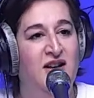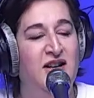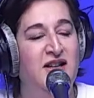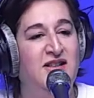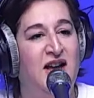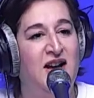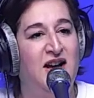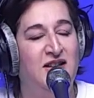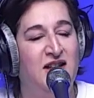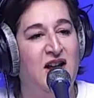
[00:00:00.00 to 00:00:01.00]
ناس على
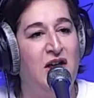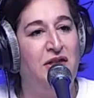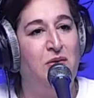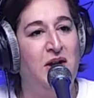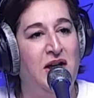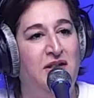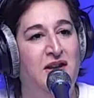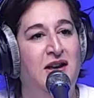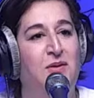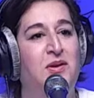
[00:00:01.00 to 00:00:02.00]
خاطرها الثوره
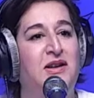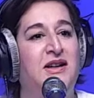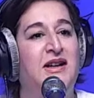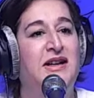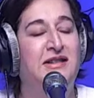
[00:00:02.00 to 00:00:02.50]
هذيا واللي